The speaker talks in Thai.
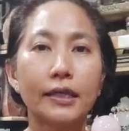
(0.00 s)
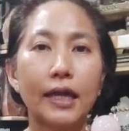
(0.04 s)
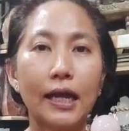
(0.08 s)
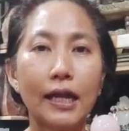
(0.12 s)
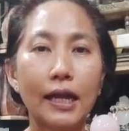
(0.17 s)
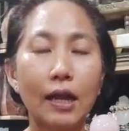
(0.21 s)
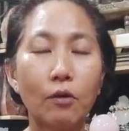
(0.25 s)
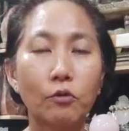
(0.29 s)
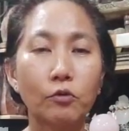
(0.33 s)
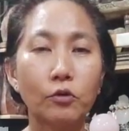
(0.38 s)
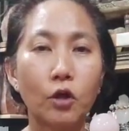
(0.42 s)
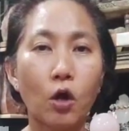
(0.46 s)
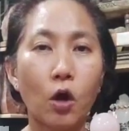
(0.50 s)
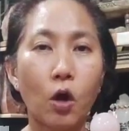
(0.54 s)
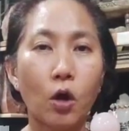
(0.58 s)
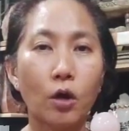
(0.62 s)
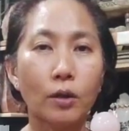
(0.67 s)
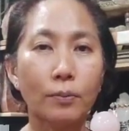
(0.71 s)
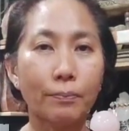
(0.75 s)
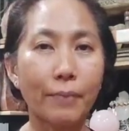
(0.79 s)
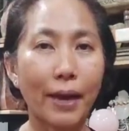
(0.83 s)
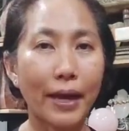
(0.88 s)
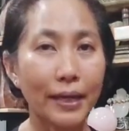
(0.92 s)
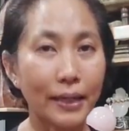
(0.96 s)
ถ้าเรานอ
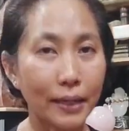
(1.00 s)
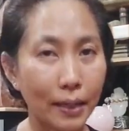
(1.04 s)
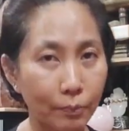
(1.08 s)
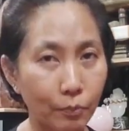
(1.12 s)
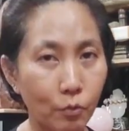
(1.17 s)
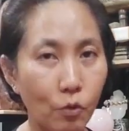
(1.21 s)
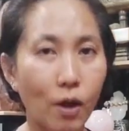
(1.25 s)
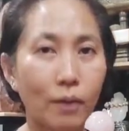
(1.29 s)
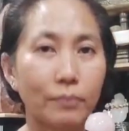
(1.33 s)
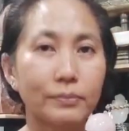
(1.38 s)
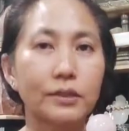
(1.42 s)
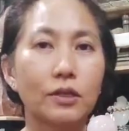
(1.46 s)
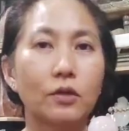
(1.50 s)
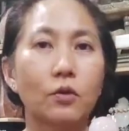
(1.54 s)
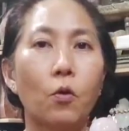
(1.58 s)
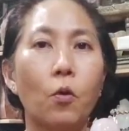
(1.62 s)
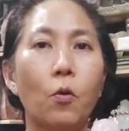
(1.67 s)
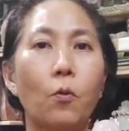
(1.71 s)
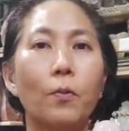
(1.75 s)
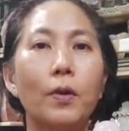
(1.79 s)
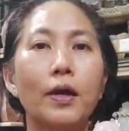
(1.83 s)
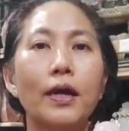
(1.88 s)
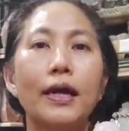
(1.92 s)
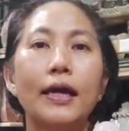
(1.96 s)
นไปกับความสง
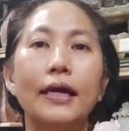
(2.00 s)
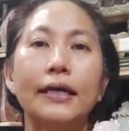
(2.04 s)
บ